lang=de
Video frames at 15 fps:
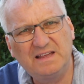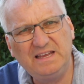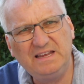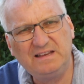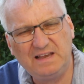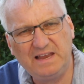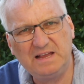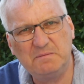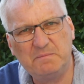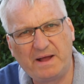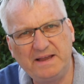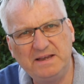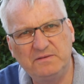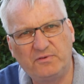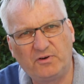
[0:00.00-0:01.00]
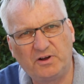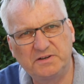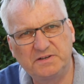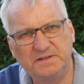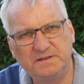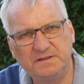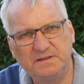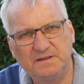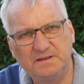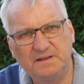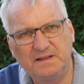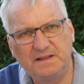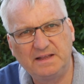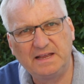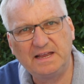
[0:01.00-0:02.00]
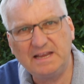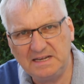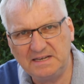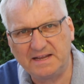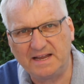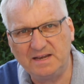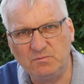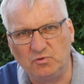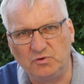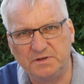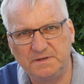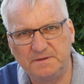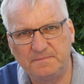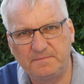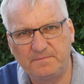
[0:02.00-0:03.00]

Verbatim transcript: ich lege meine Worte in deinen Mund.